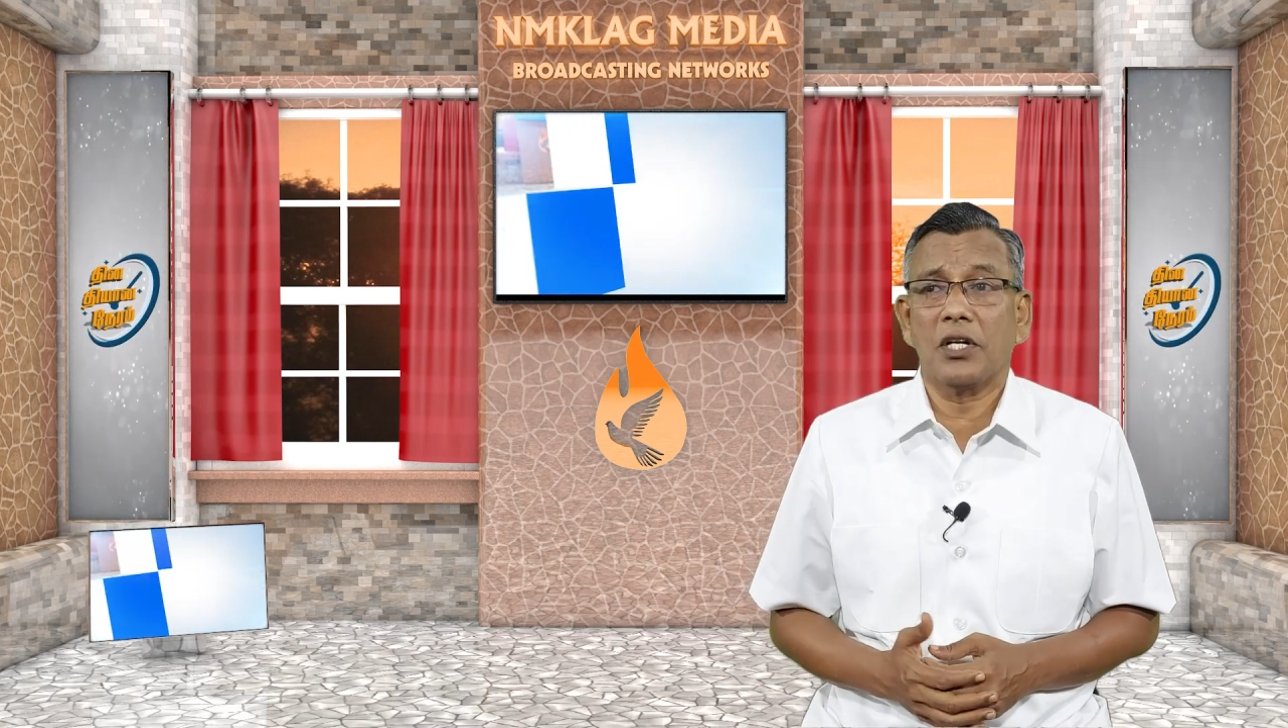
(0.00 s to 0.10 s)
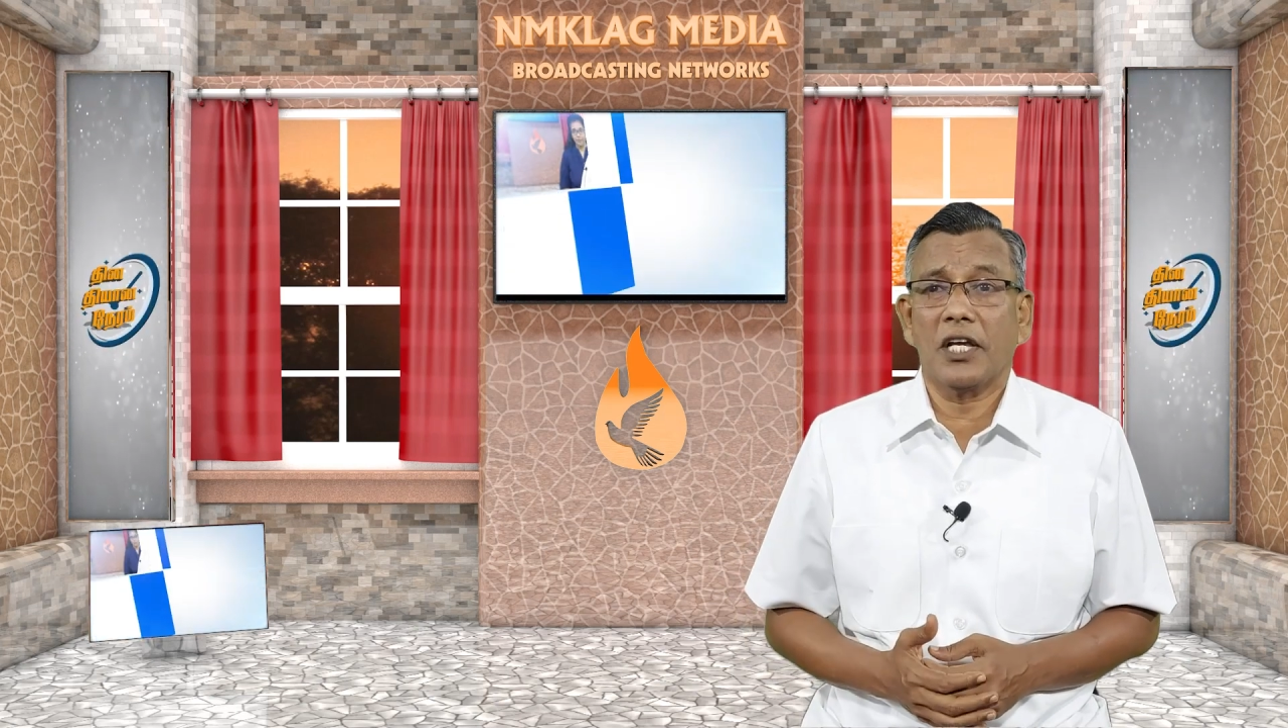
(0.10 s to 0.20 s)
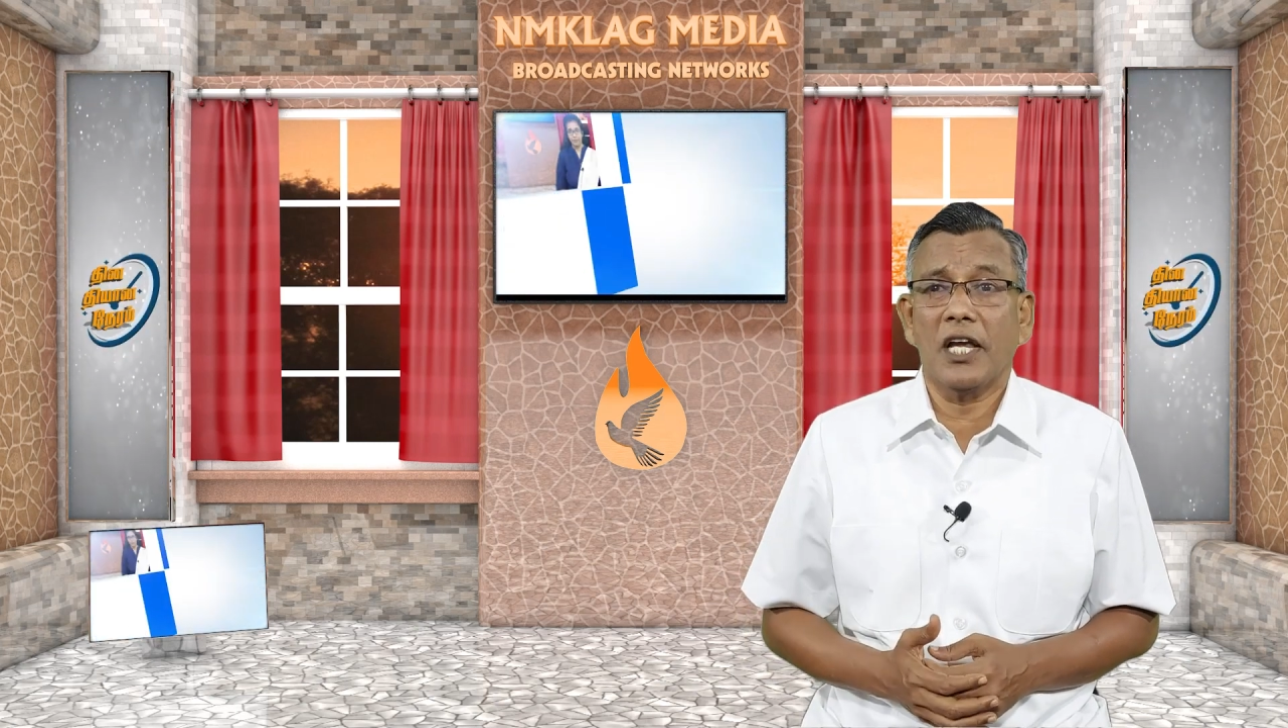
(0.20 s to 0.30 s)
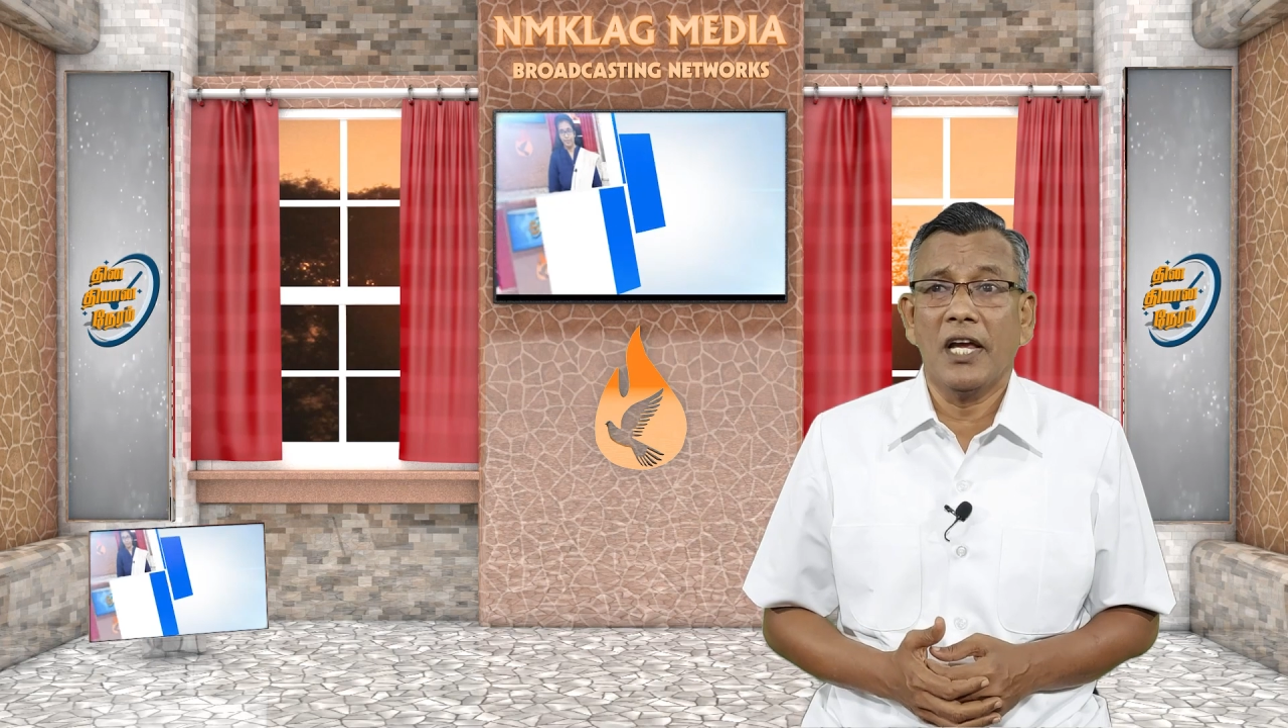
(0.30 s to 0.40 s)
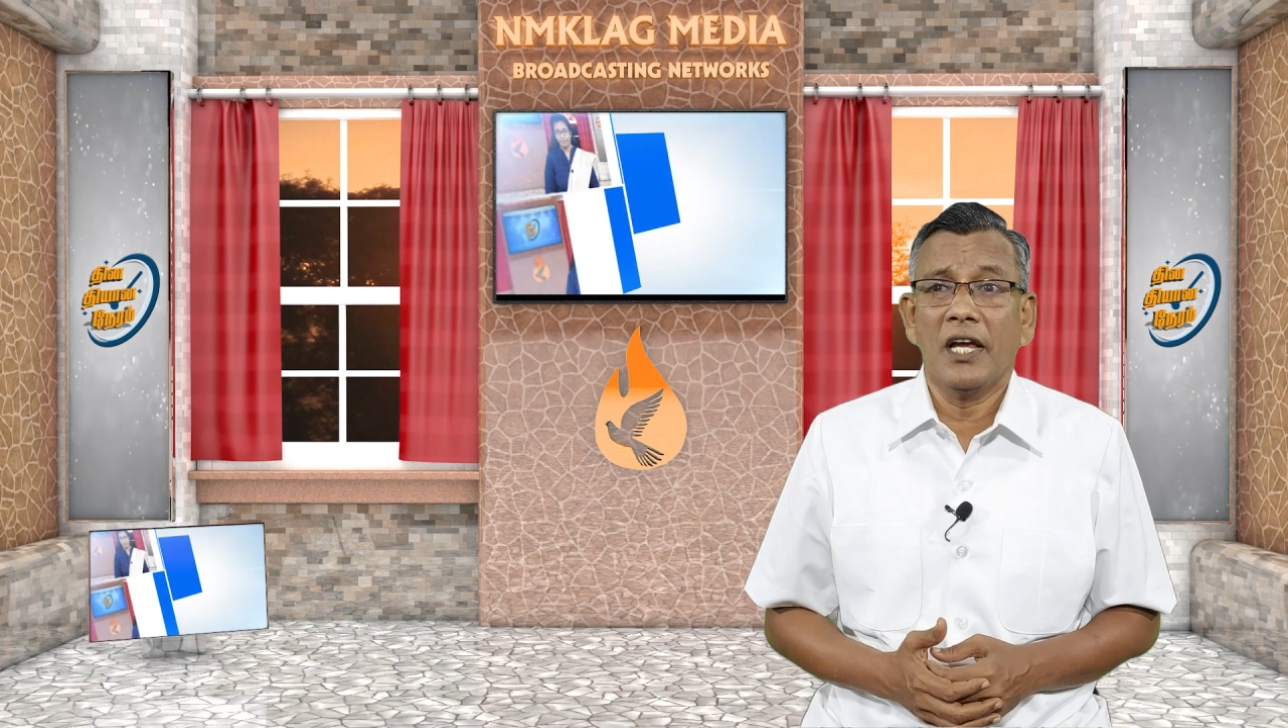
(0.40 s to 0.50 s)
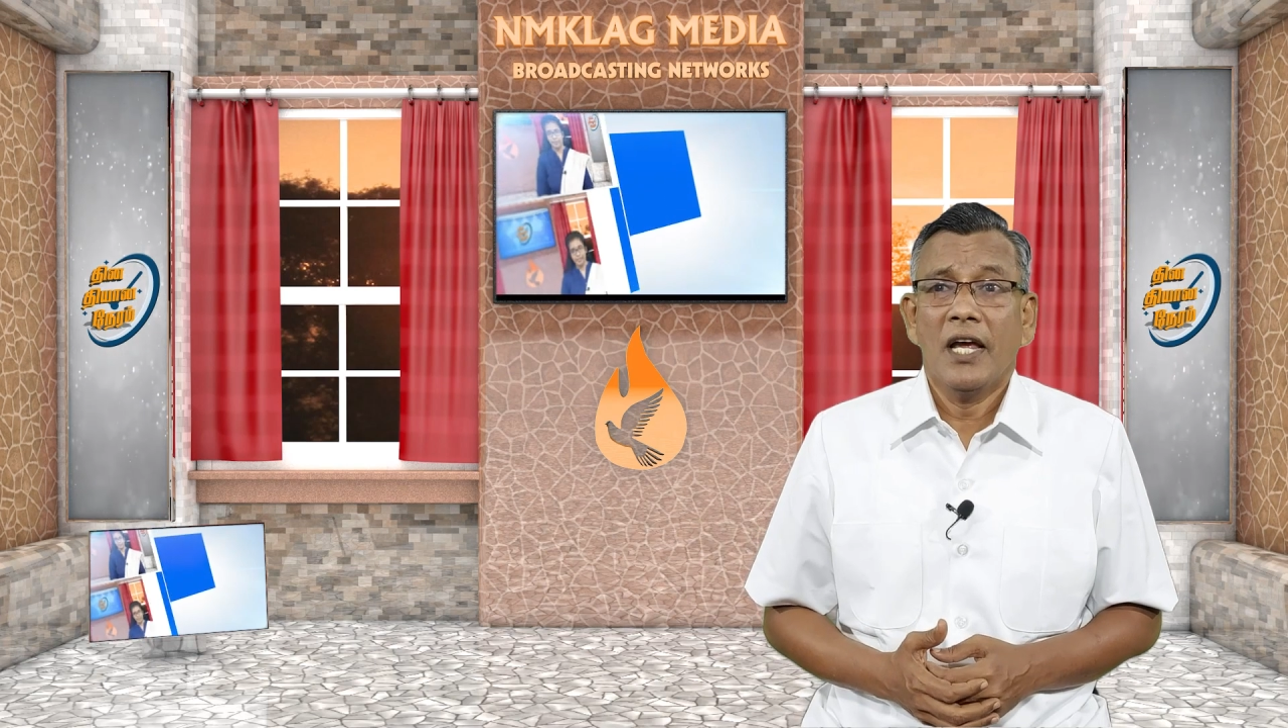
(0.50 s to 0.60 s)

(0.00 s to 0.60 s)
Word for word: சொல்கிறீங்க